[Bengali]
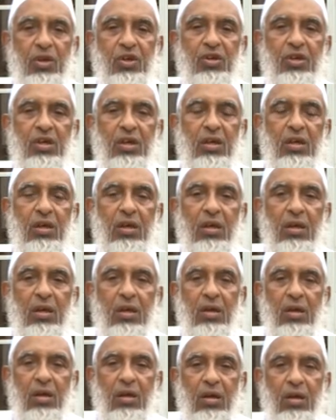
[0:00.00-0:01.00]
বেশি
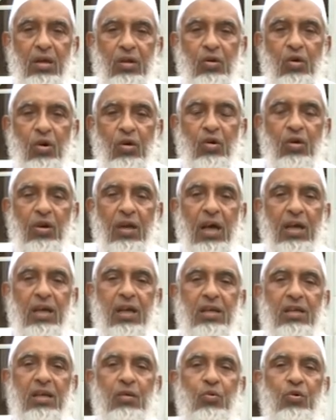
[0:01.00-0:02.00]
যখন
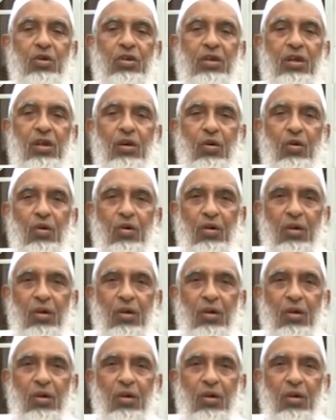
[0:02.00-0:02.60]
আকাশে উঠছিল